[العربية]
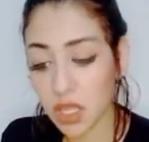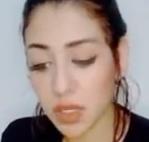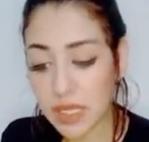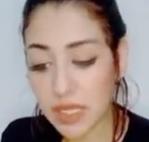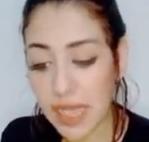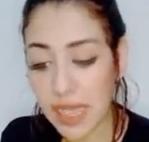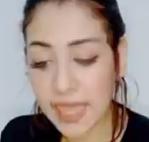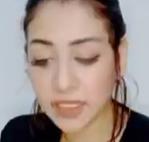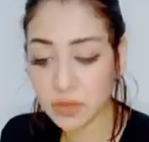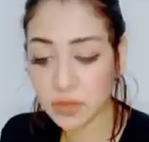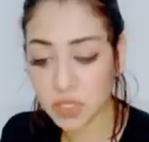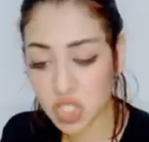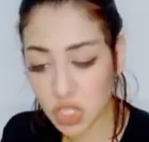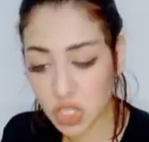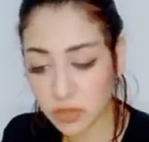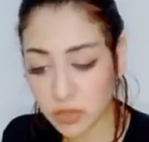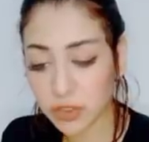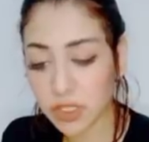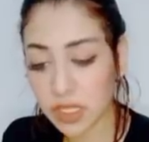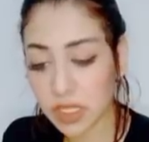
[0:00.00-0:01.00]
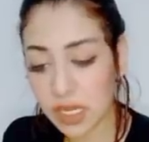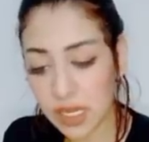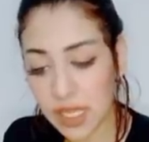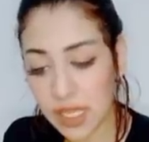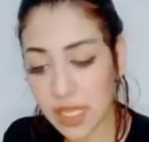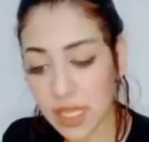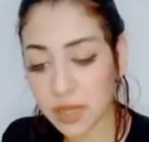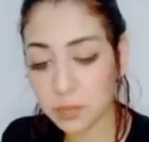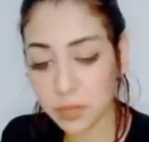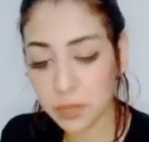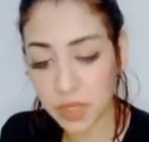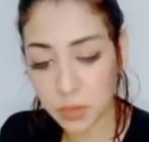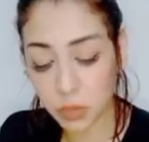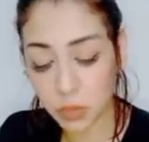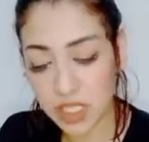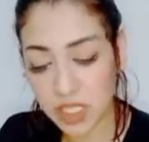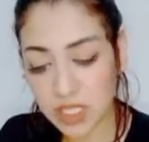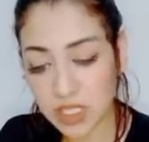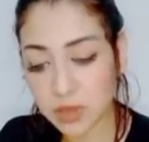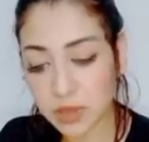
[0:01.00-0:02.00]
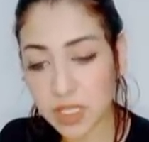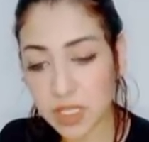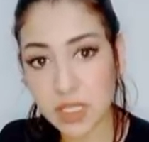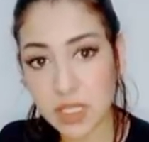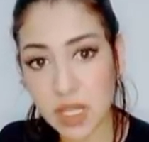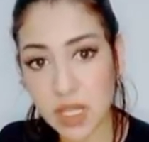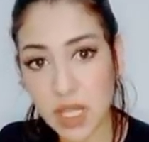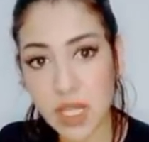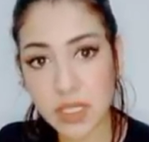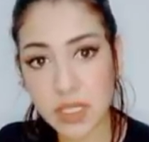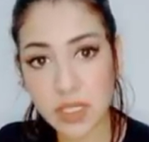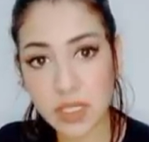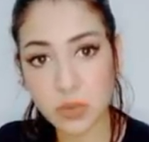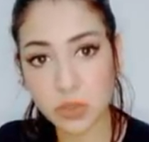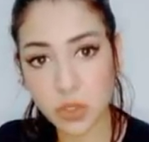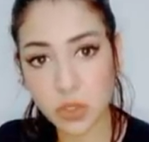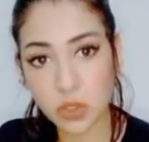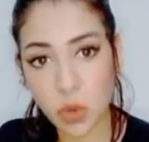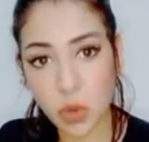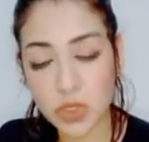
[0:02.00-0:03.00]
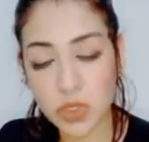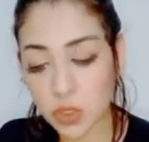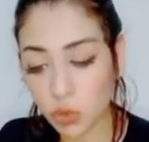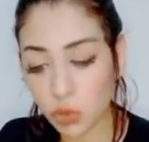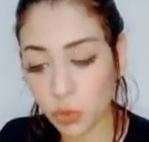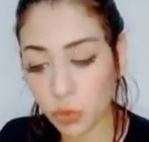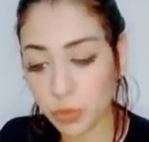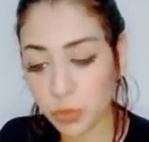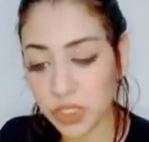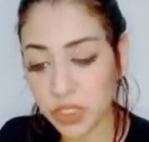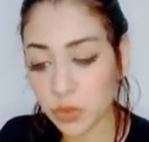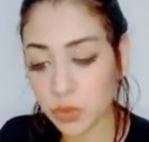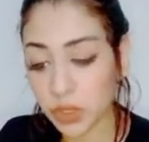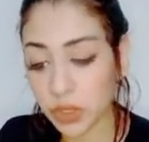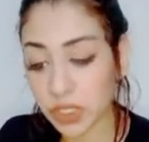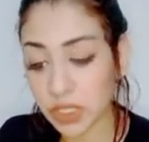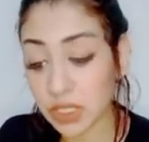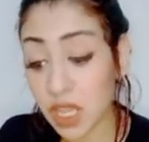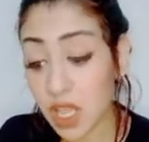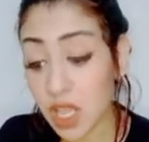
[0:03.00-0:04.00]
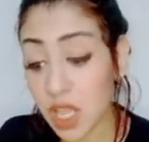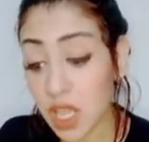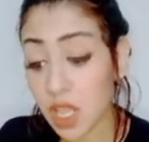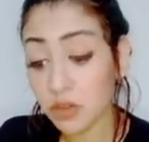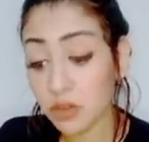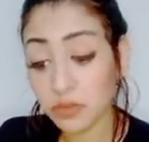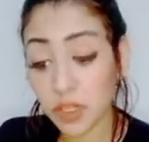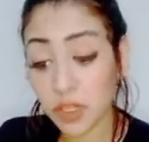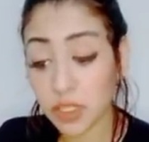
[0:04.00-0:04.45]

آه، يعني مش شايف ان اللاعب مناسب النادي الاهلي وان هو سنه كبير وكده